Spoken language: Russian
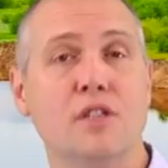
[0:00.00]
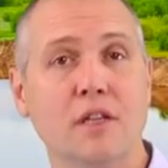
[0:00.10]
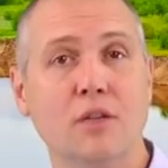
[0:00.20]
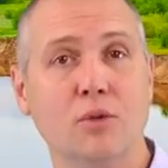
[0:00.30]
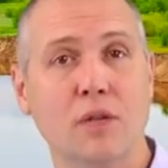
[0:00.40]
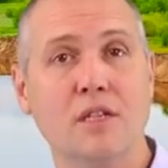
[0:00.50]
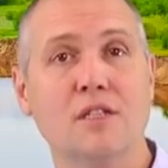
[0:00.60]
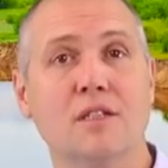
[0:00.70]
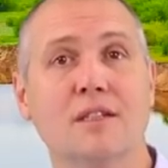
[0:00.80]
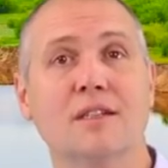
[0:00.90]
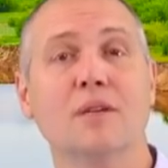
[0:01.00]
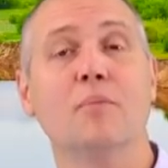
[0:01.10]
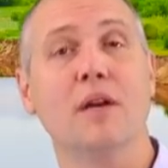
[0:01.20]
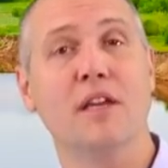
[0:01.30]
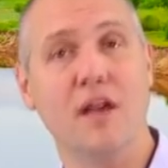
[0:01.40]
силы у нас
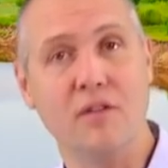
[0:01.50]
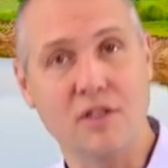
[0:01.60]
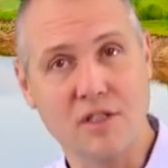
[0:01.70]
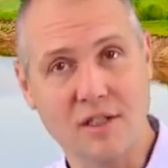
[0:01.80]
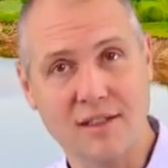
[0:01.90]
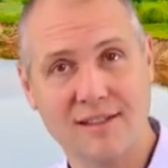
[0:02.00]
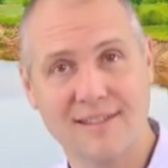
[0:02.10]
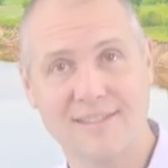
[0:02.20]
появятся.